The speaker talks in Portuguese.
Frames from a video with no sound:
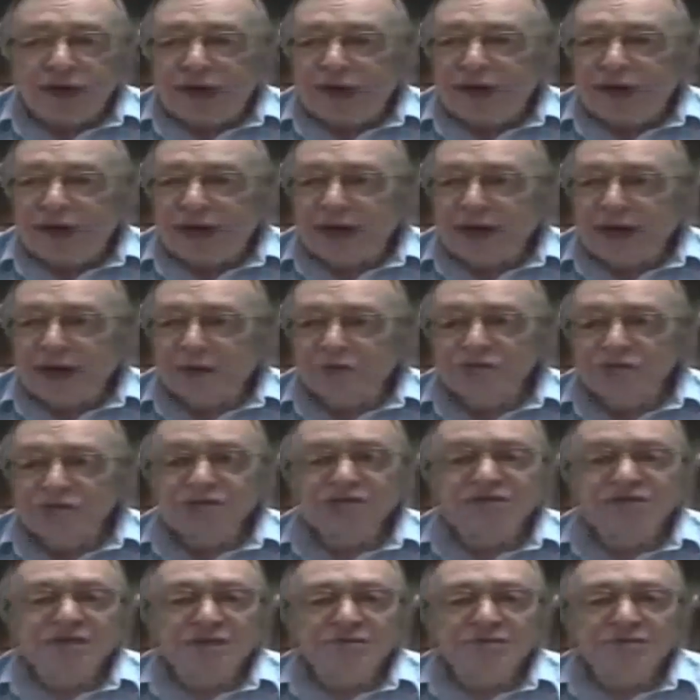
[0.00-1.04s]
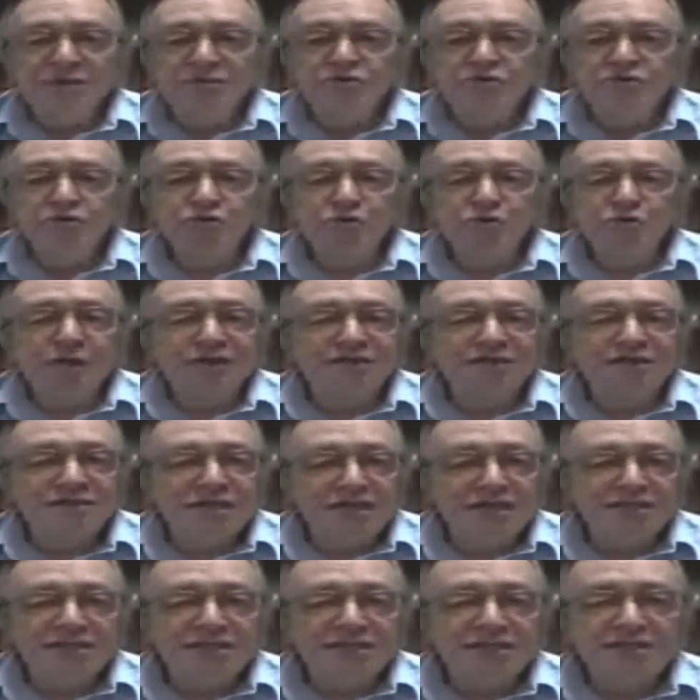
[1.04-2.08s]
a, a, o discernimento de uma
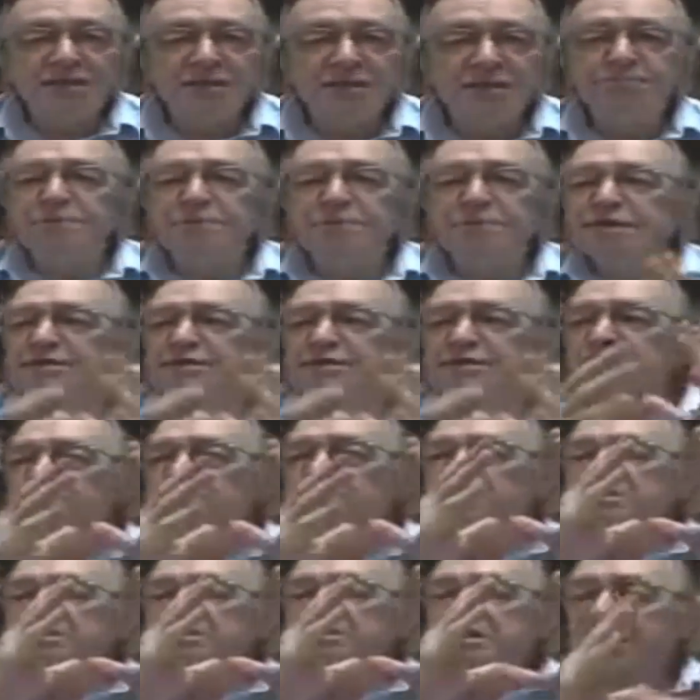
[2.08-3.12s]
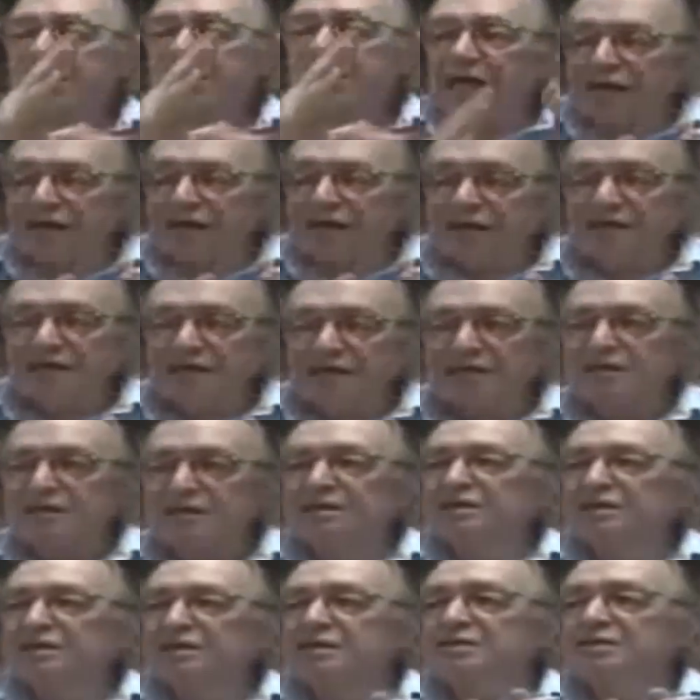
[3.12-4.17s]
essência depende de uma escala
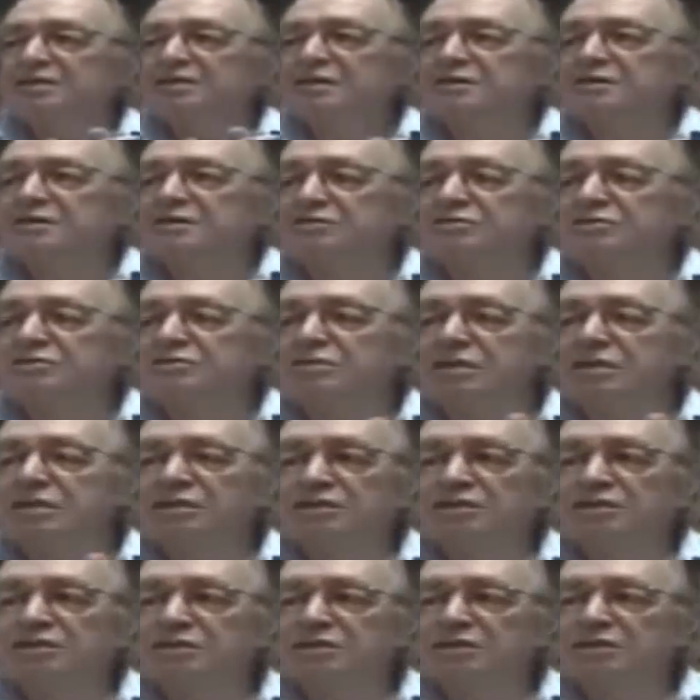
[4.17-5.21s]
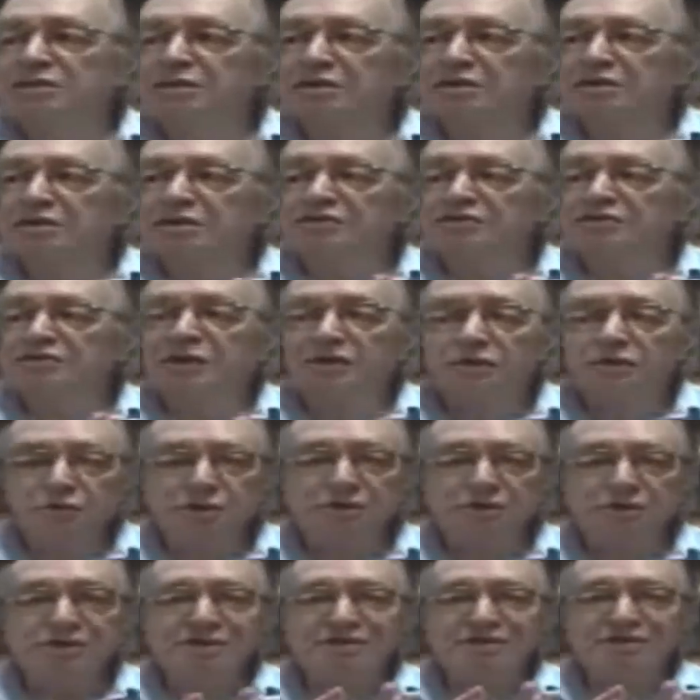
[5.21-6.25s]
tá certo? De, de
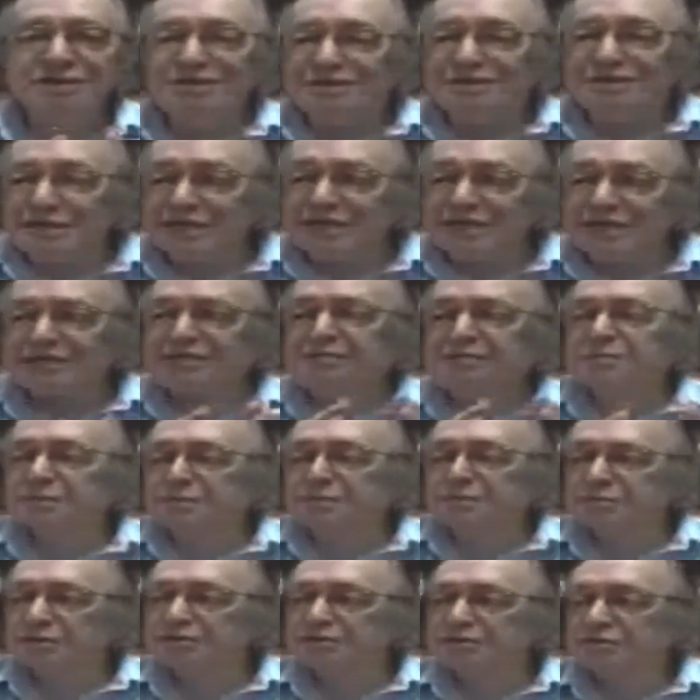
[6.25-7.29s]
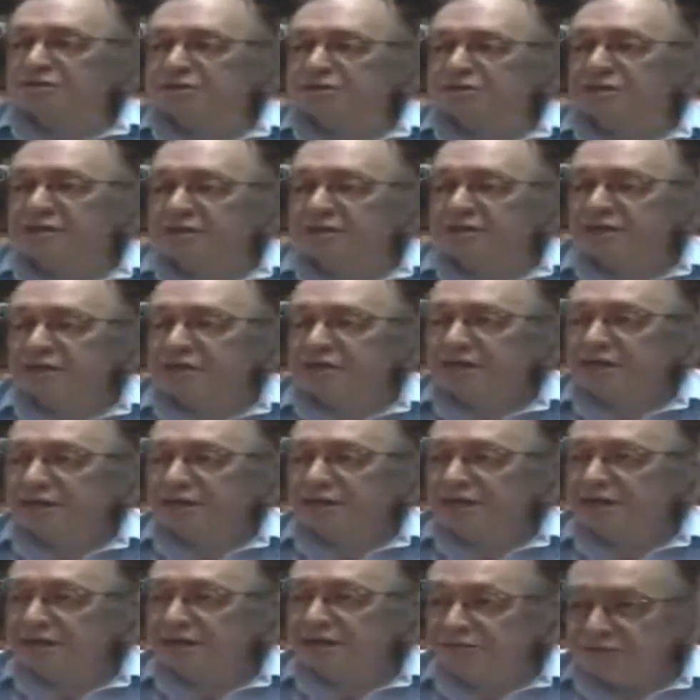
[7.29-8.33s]
valores e de interesses pelos quais você
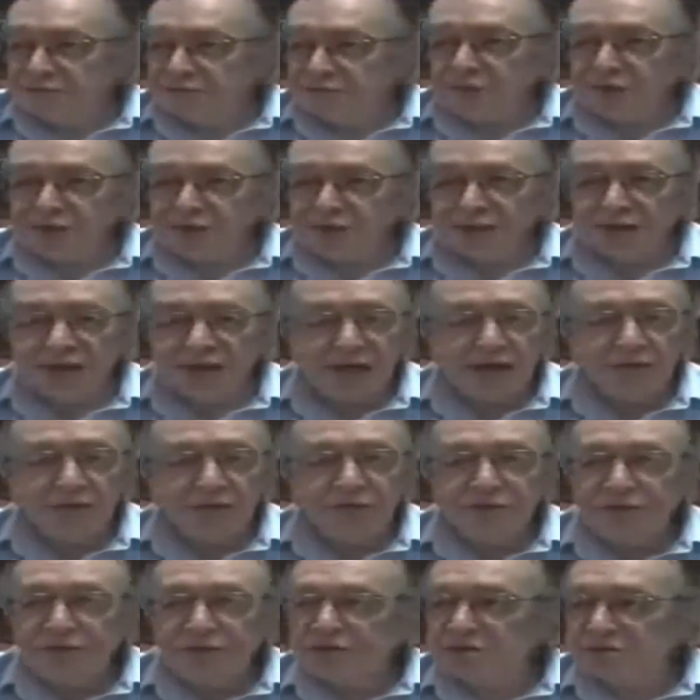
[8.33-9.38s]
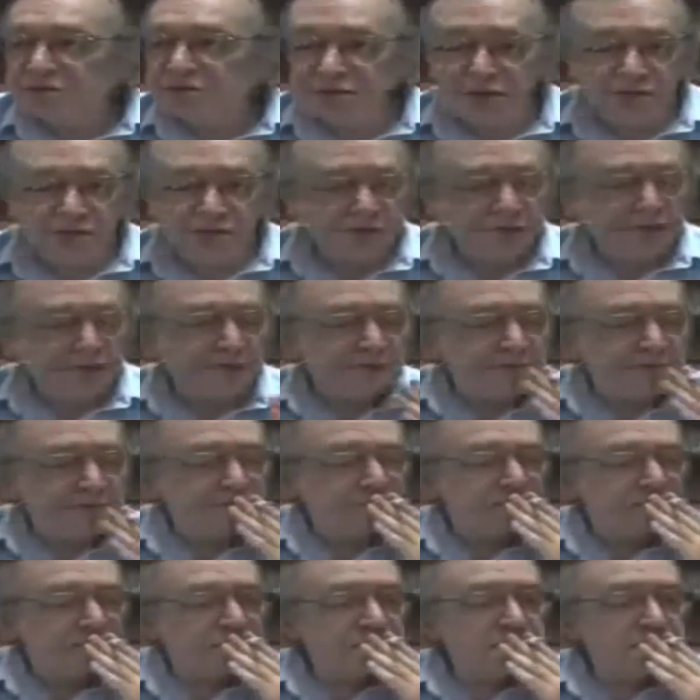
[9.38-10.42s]
enfoca a coisa. Não que